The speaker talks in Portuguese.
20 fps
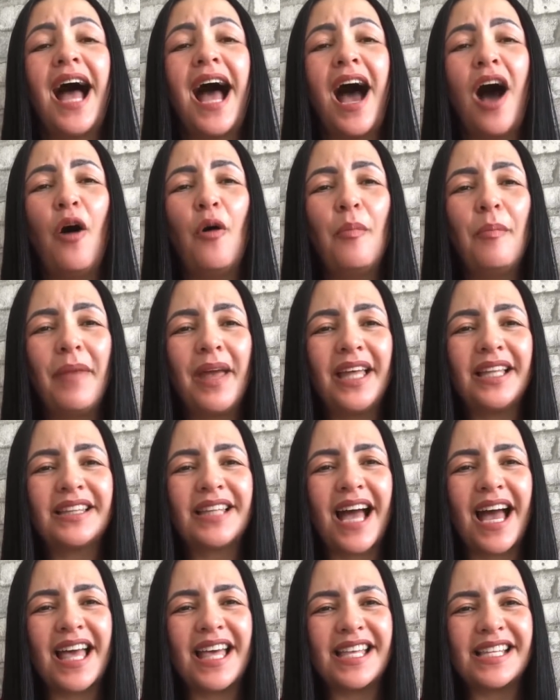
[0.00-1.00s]

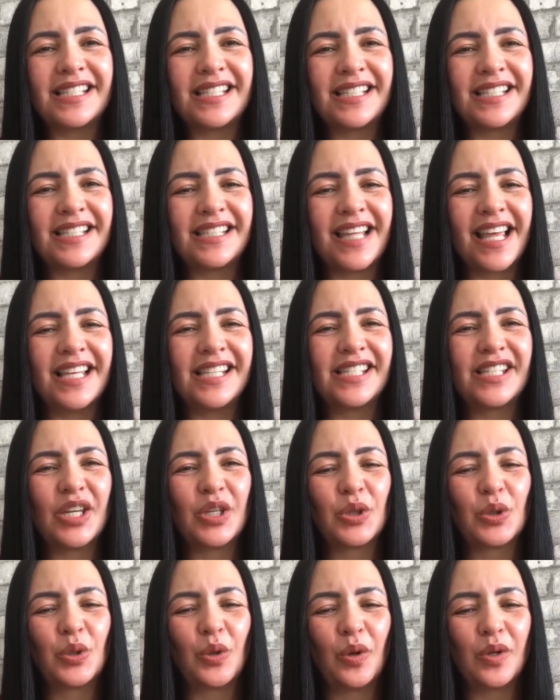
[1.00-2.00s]
Aumenta a
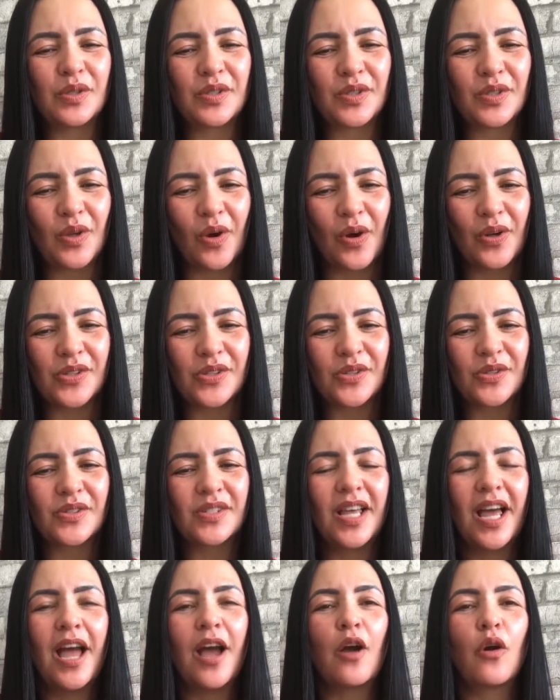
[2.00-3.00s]
resistência dos
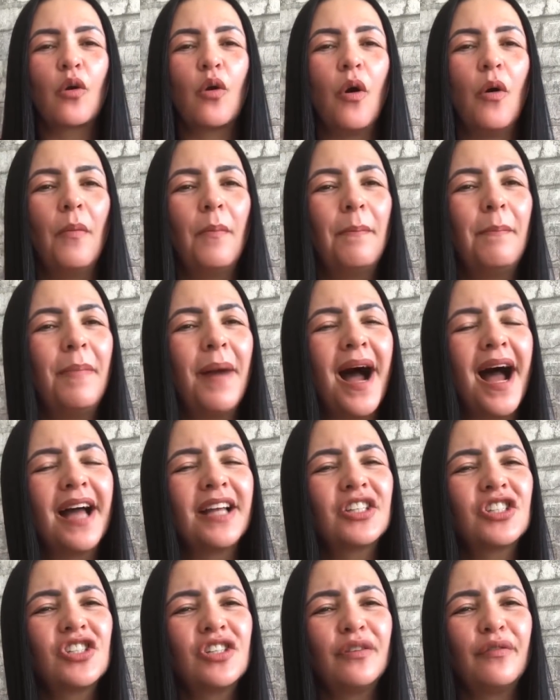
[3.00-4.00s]
ossos,
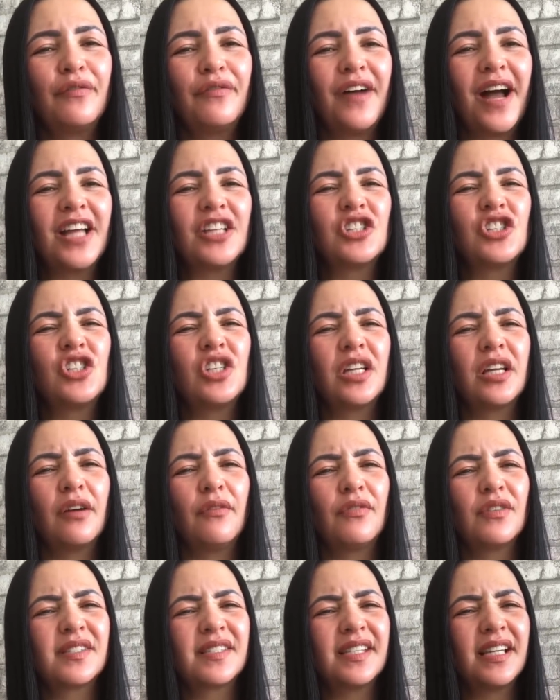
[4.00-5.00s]
combate
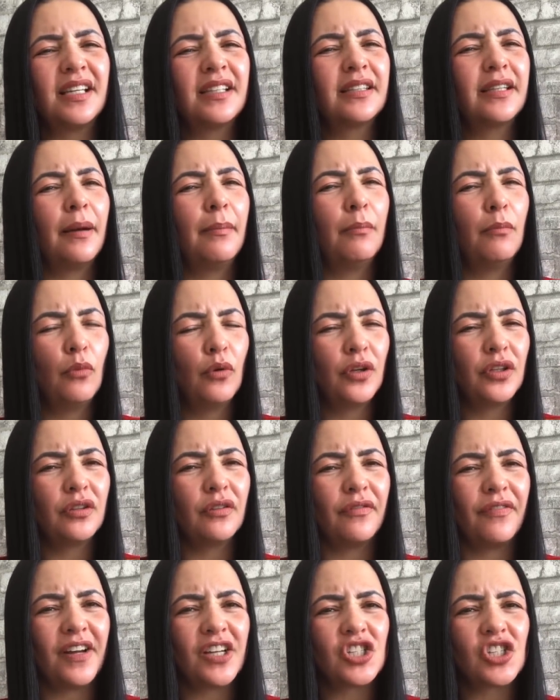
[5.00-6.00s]
fadiga. Você anda
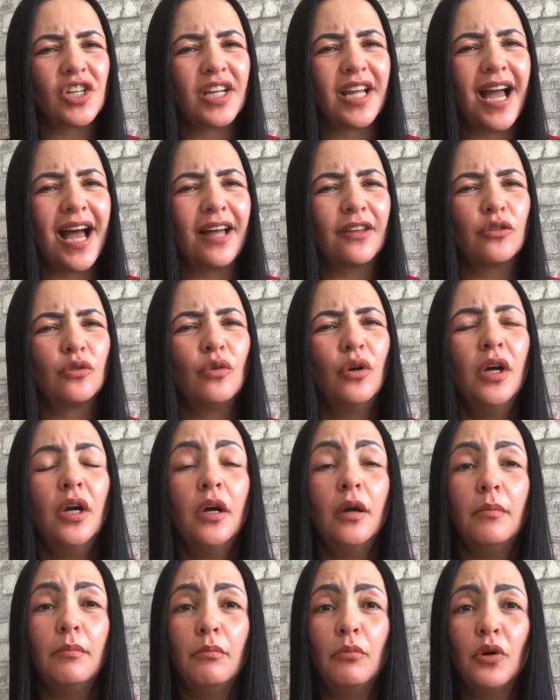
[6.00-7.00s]
muito fadigado,
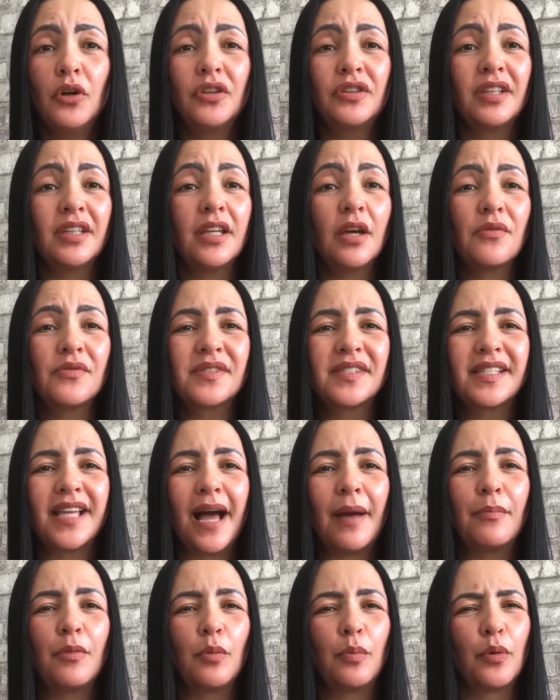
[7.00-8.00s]
muito e não
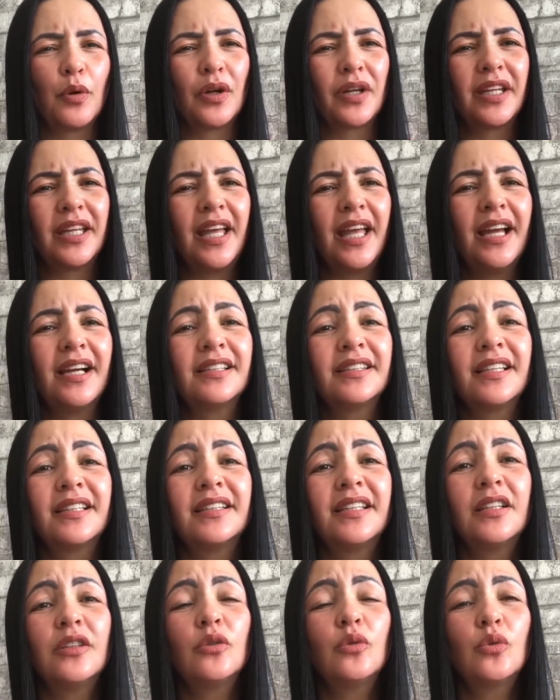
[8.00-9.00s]
sabe o porquê, anda
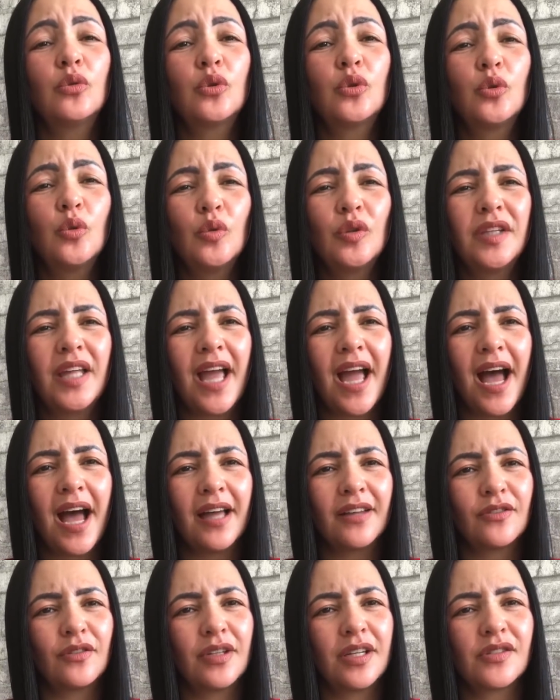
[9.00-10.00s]
dando tudo
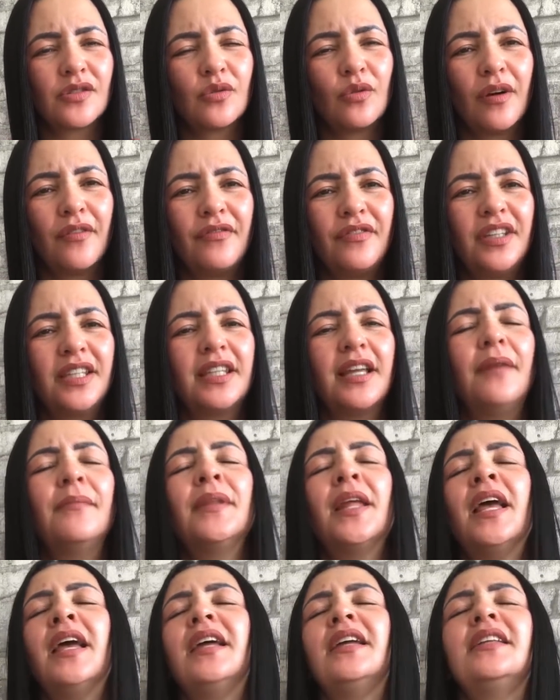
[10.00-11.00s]
errado na sua vida.
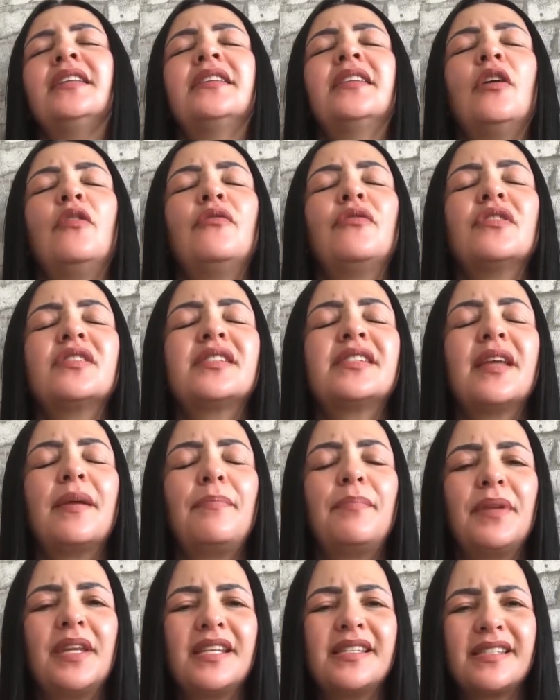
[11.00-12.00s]
Então você
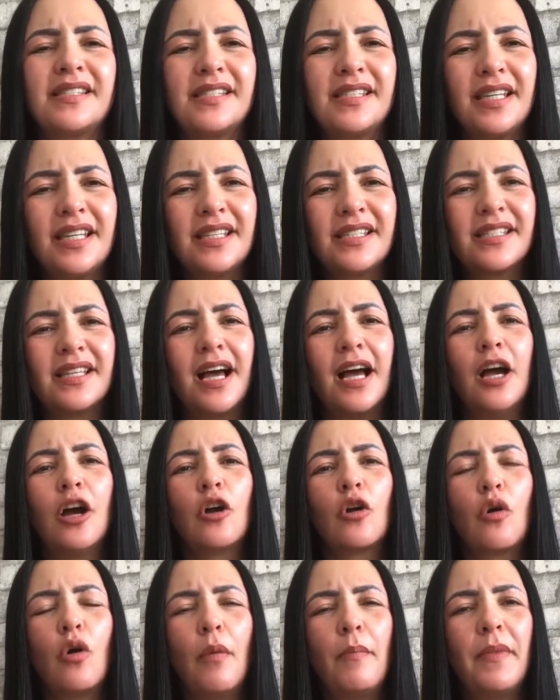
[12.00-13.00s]
precisa
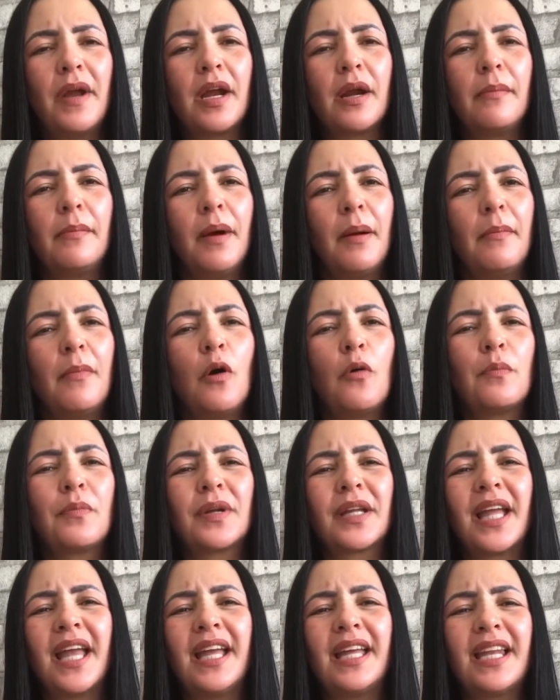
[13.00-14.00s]
comer mamão
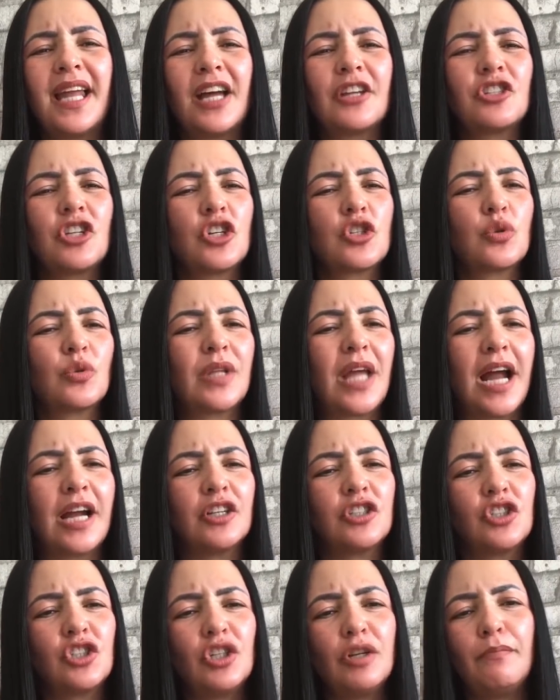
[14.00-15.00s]
porque irá te
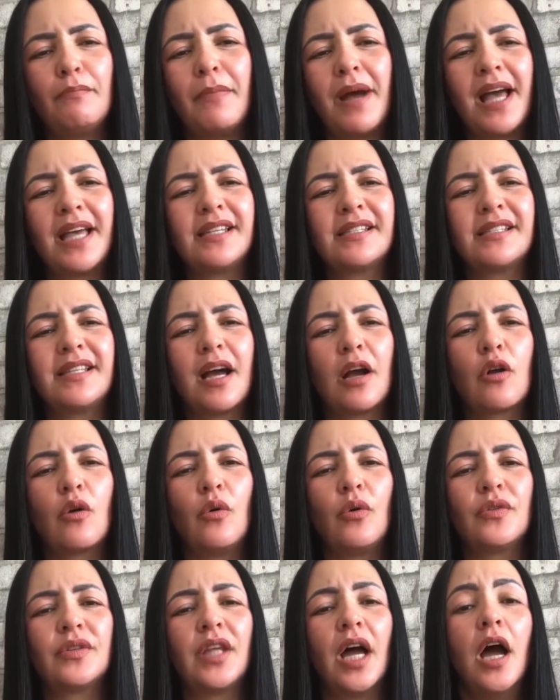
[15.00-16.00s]
ajudar demais da
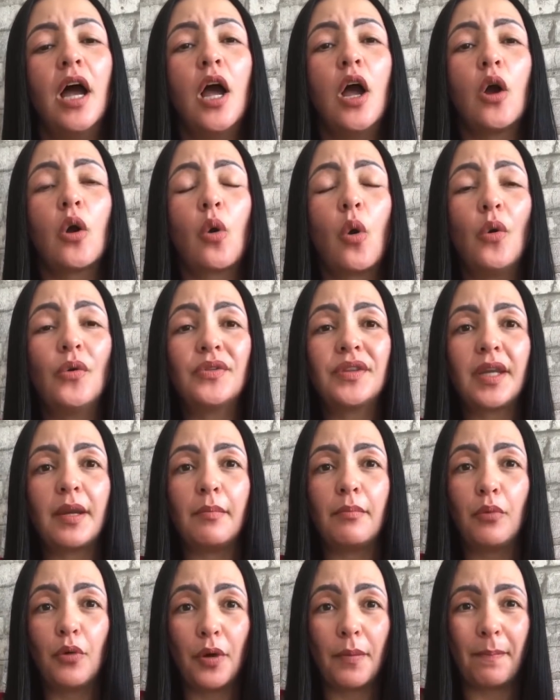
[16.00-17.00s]
conta.
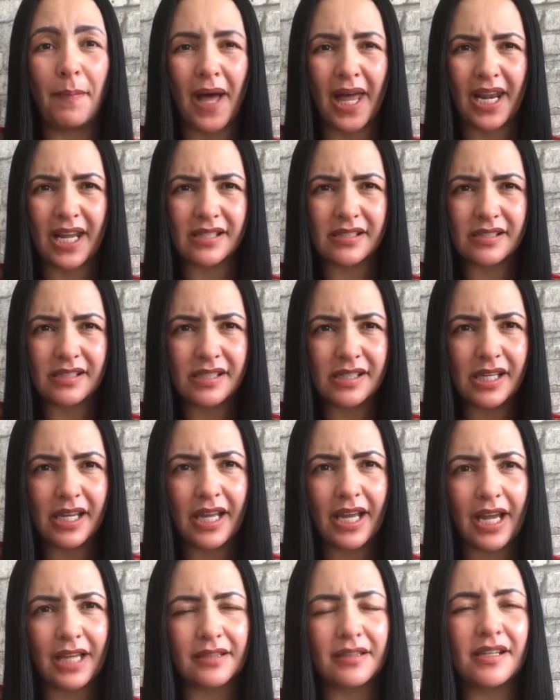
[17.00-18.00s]
Contribui para a
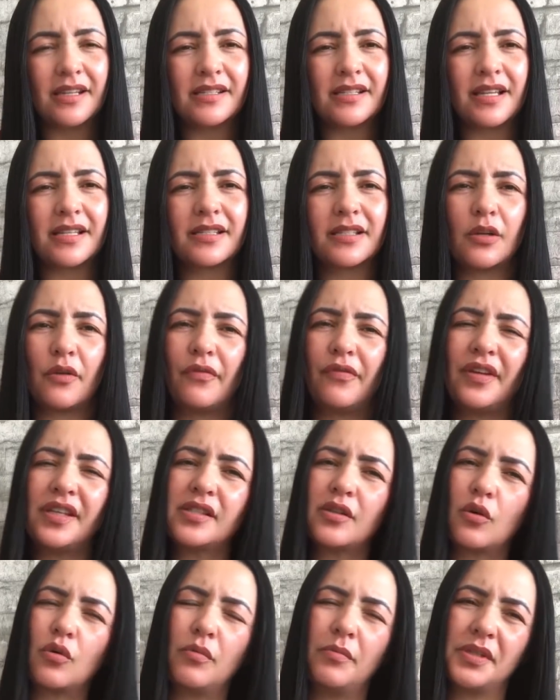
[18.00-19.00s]
cicatrização.
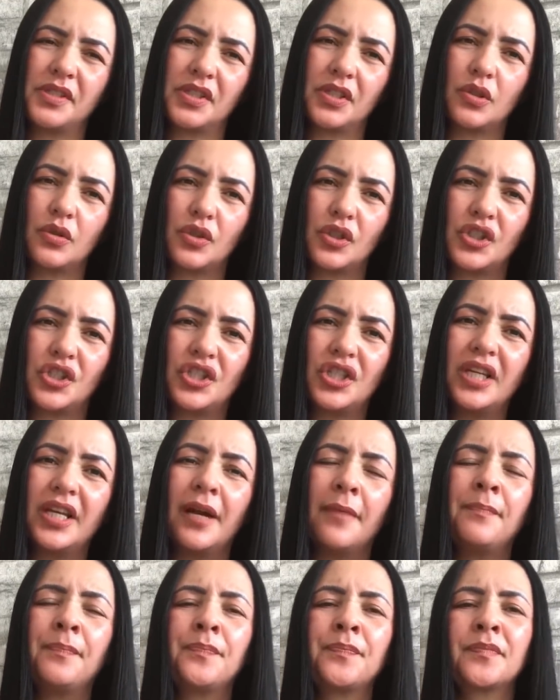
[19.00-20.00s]
Fez alguma
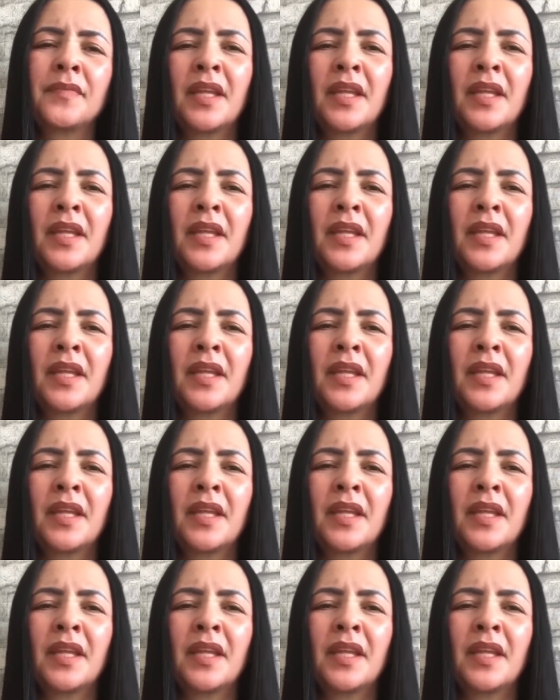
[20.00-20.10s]
cirurgia?